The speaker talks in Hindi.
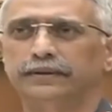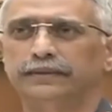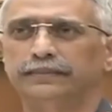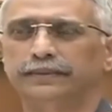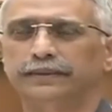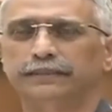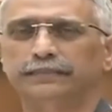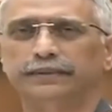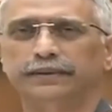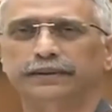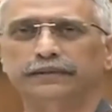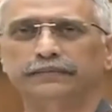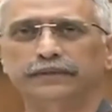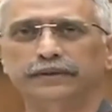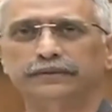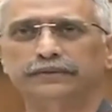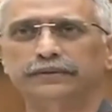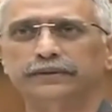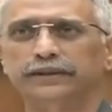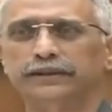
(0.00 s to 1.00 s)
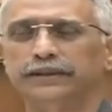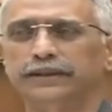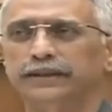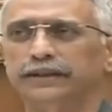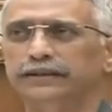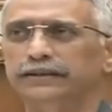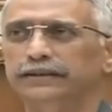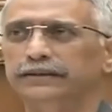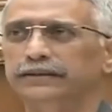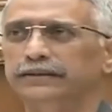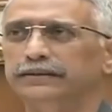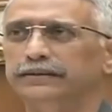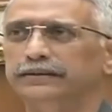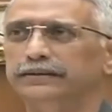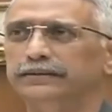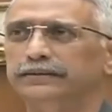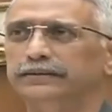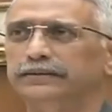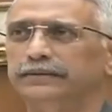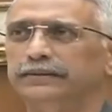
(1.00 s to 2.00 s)
आपके परिवारों का ख्याल
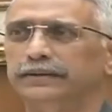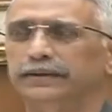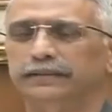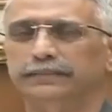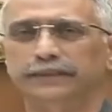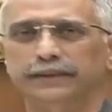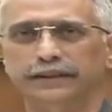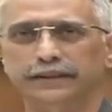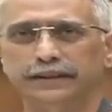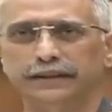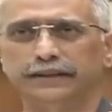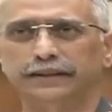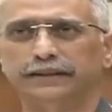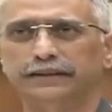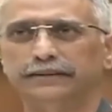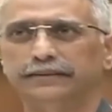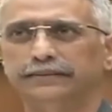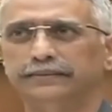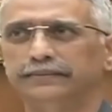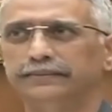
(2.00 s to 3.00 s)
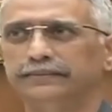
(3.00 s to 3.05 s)
हम रखेंगे